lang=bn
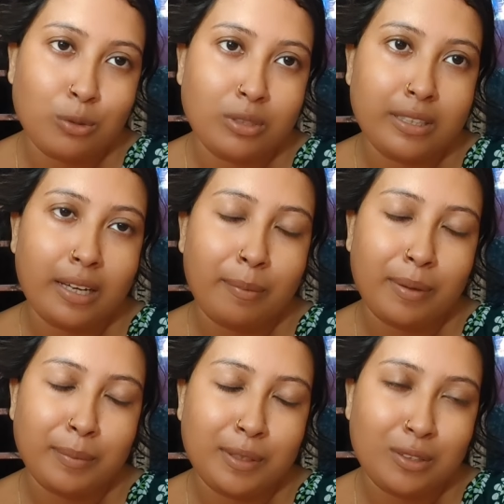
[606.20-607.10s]
অনেক খুশি
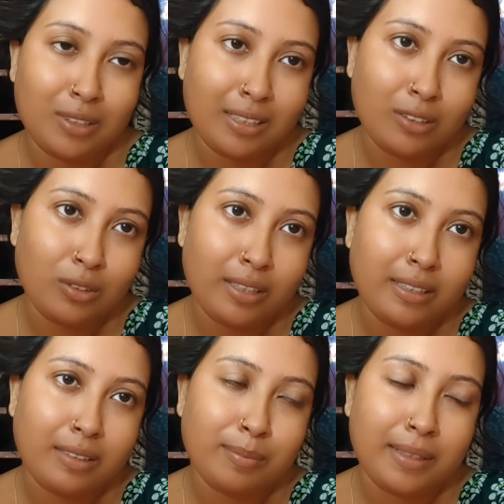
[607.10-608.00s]
আমার ভিডিওটা কিন্তু
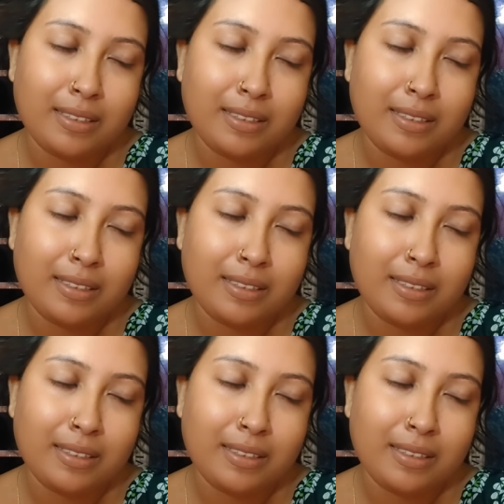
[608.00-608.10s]
এডিট